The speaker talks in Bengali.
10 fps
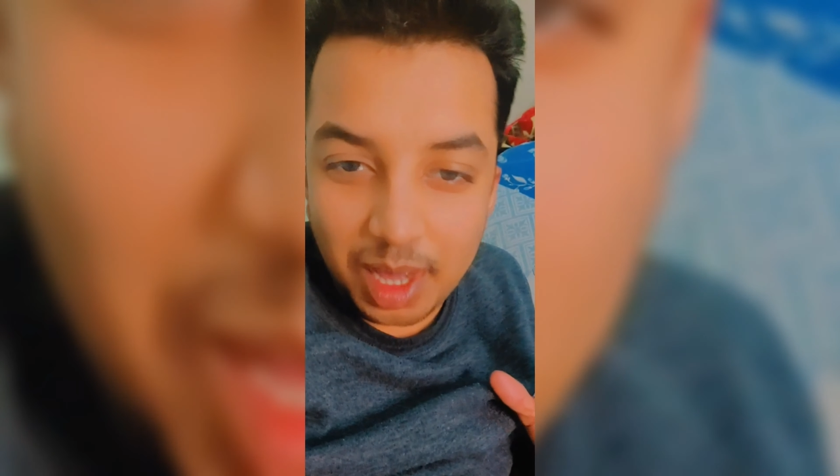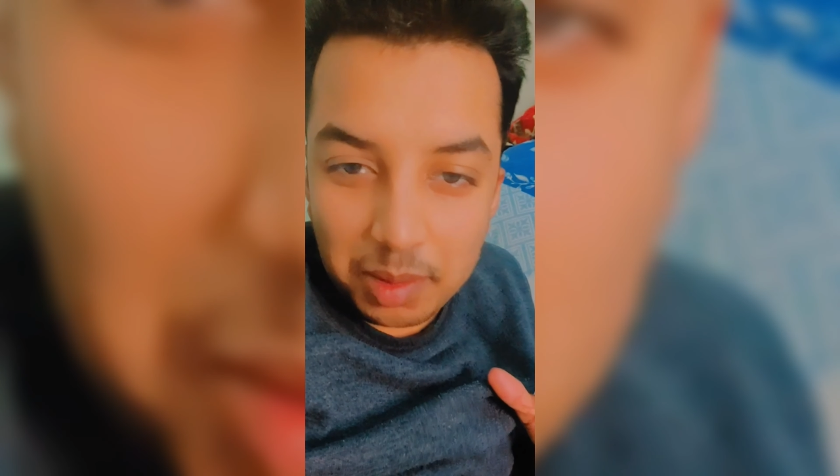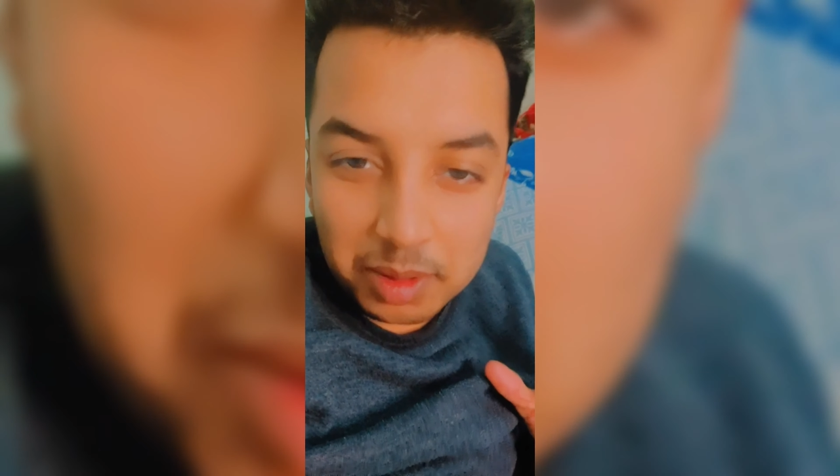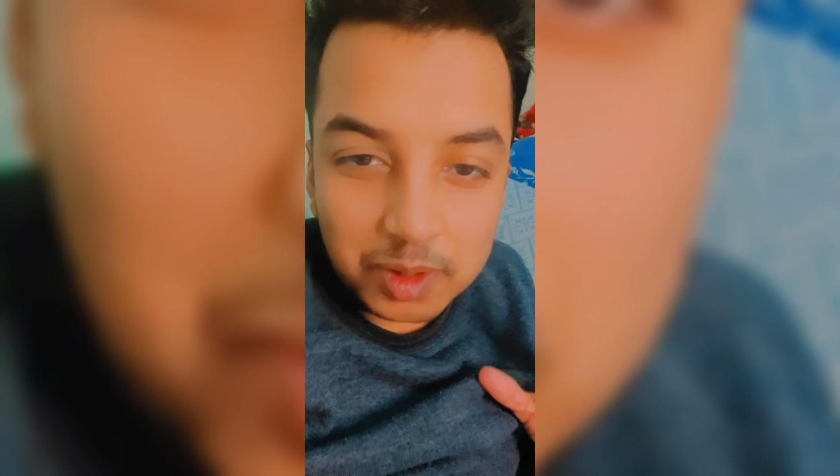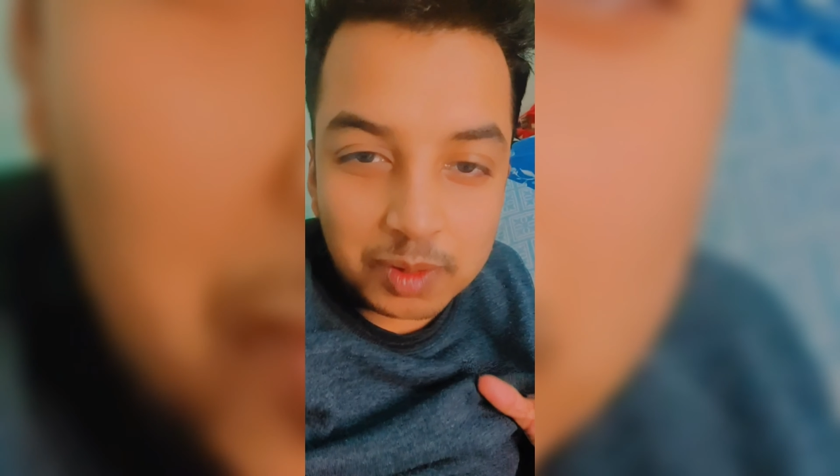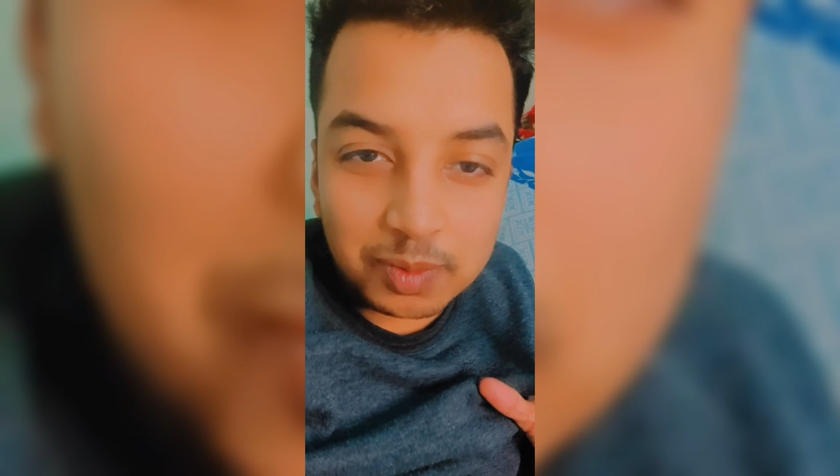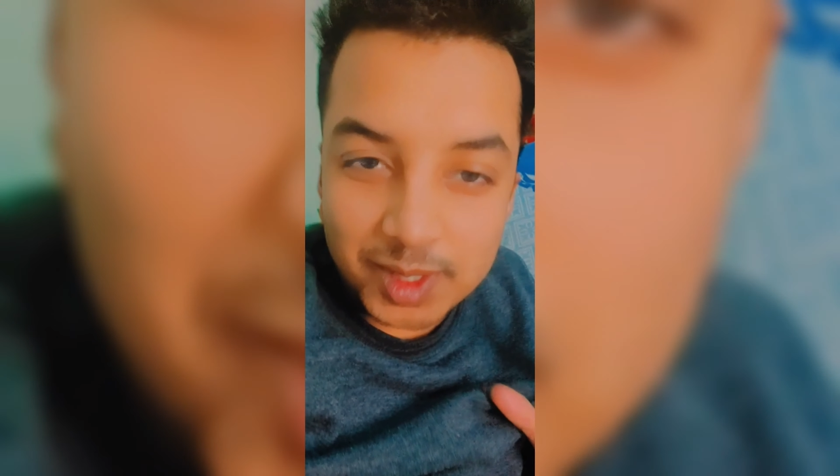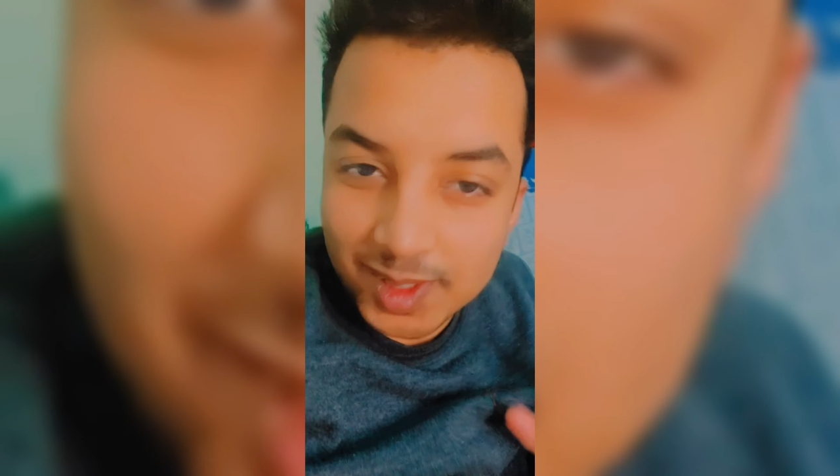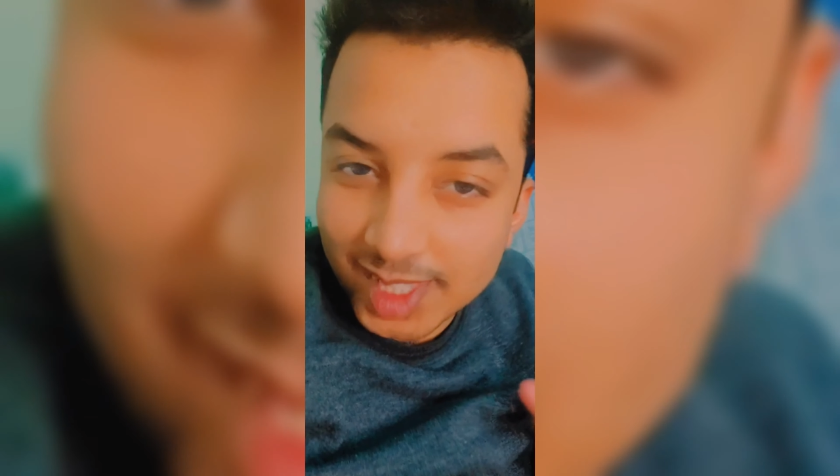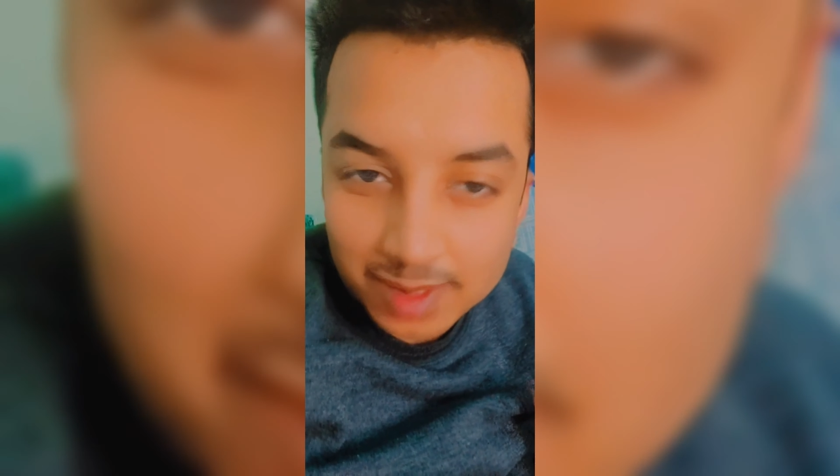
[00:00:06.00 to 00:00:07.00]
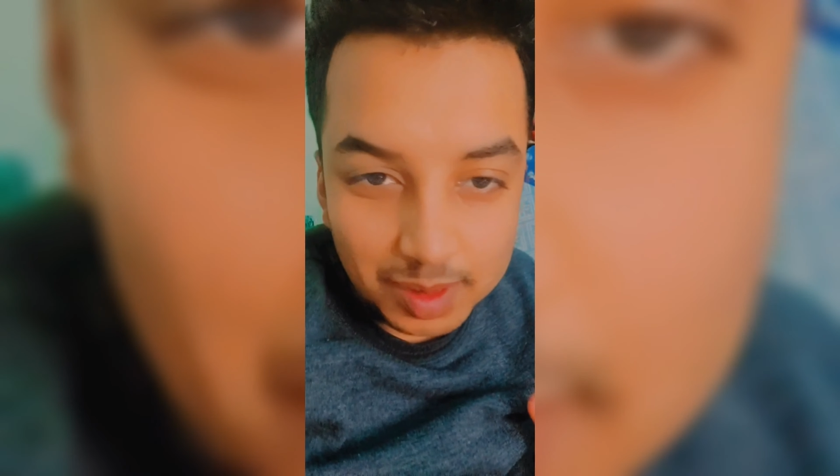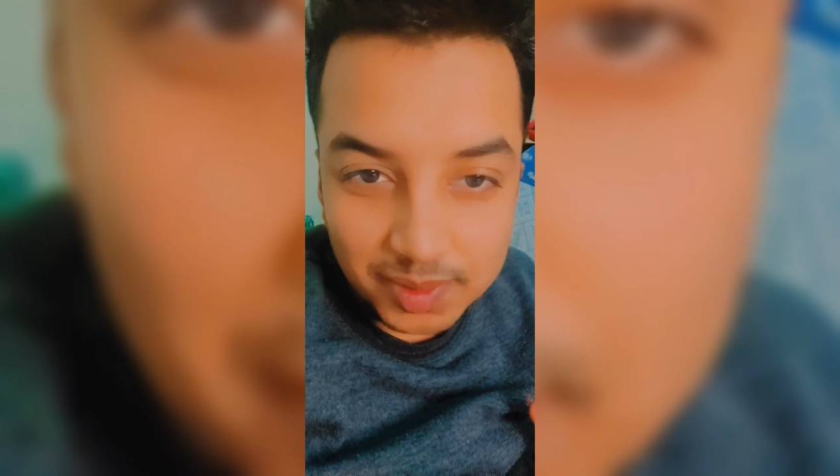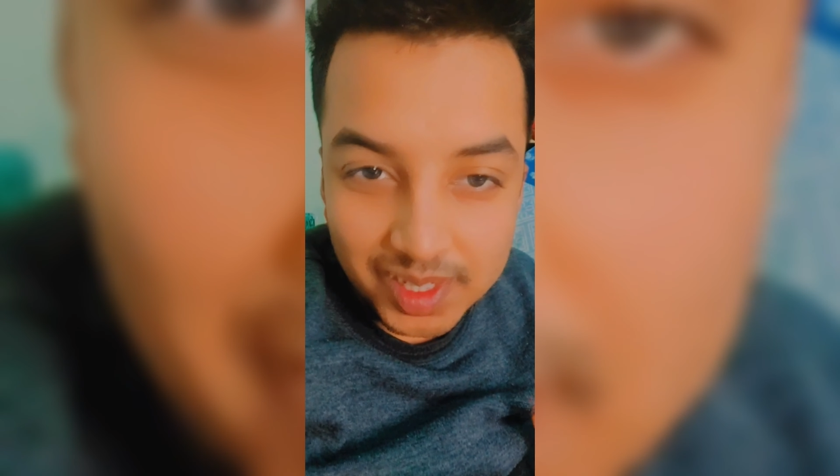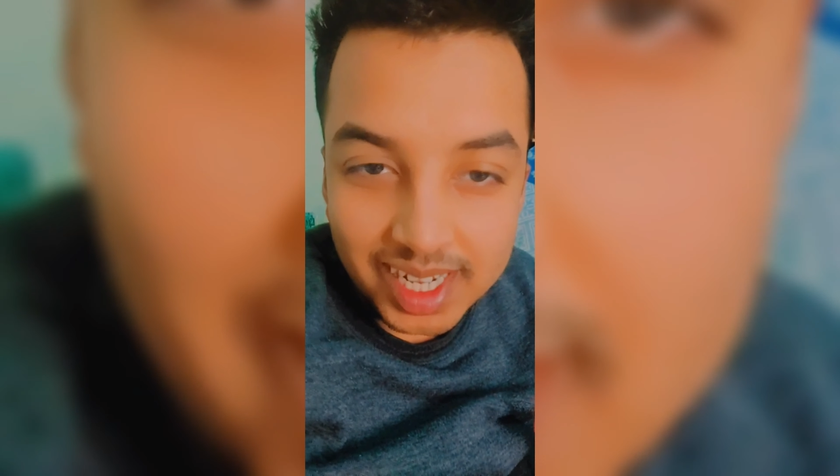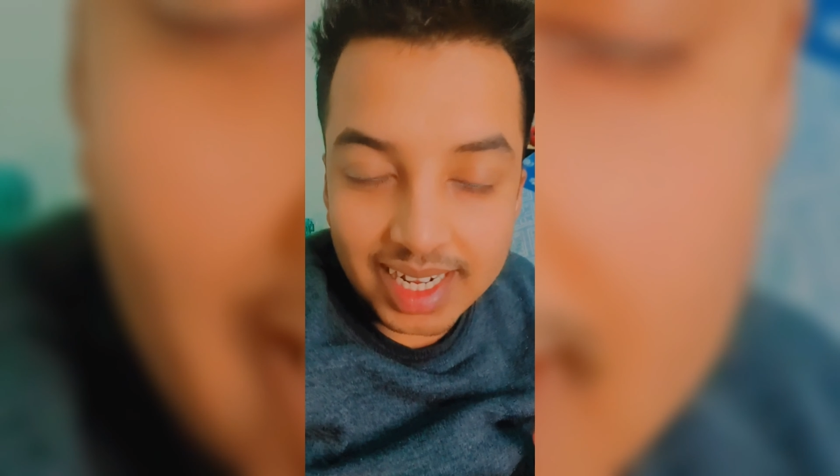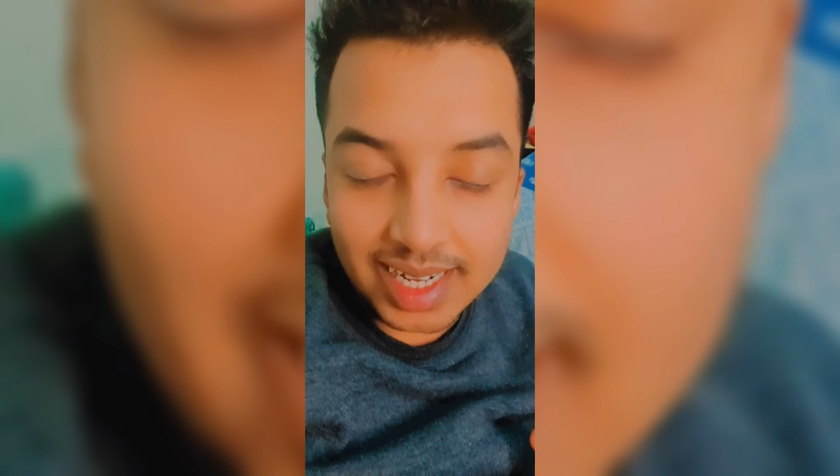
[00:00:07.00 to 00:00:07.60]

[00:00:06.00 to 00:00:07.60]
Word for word: আমি কোনো ভিডিও দিতে পারবো না